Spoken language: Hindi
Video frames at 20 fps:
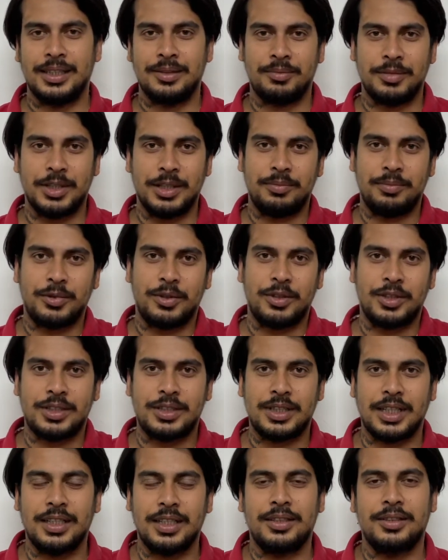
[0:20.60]
मैं
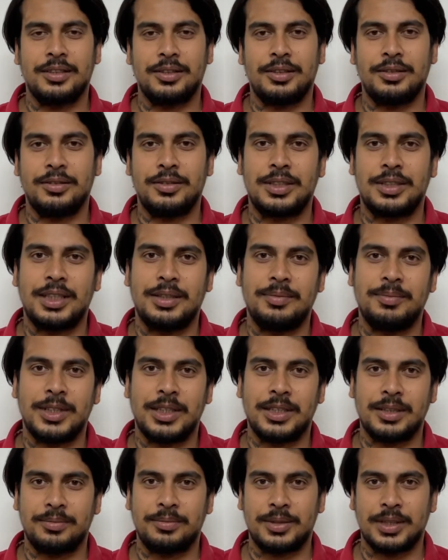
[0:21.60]
बहुत सारी जगहों से
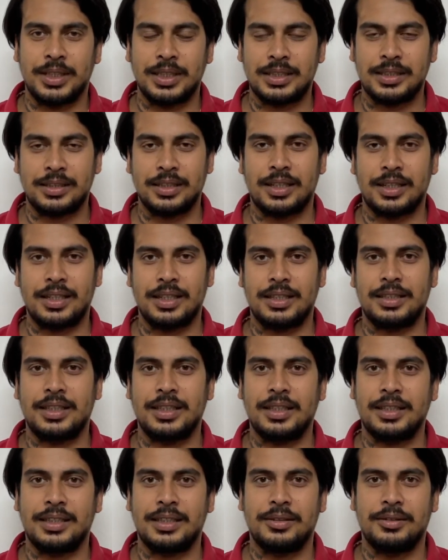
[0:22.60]
मतलब सर्च कर रहा
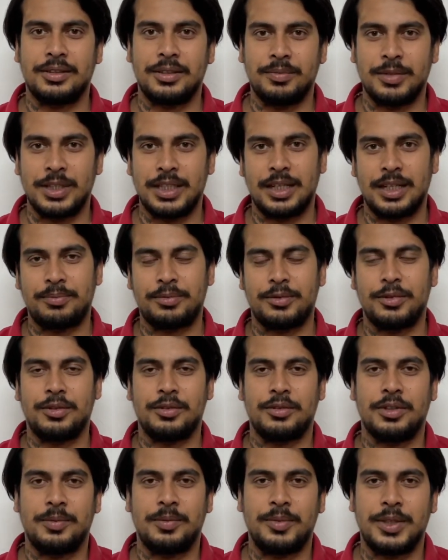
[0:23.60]
था क्योंकि मैं आपको
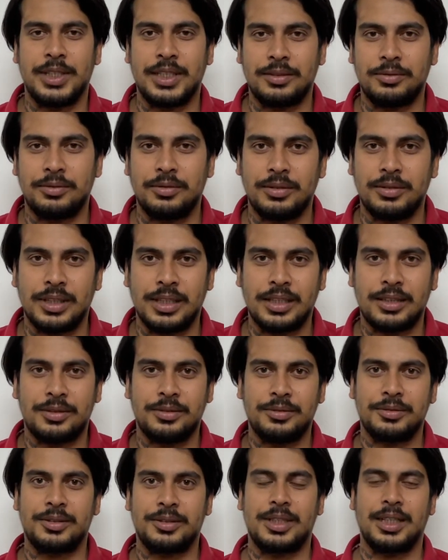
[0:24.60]
जो अपडेट दूंगा
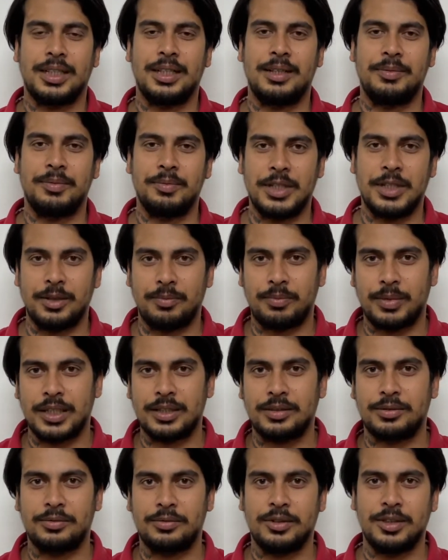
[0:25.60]
तो उसका मेरे
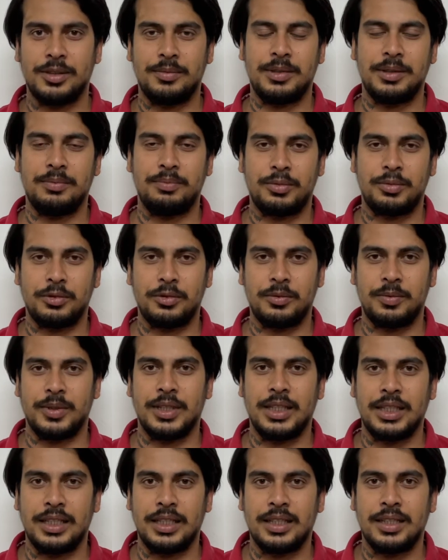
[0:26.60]
पास कोई भी प्रूफ
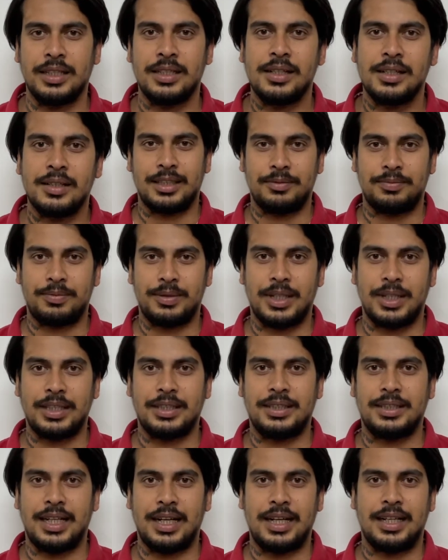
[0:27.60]
नहीं है कि
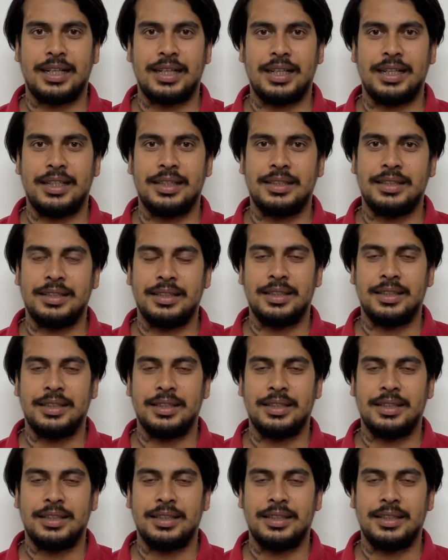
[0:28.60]
फ्लाइट्स आ रहा है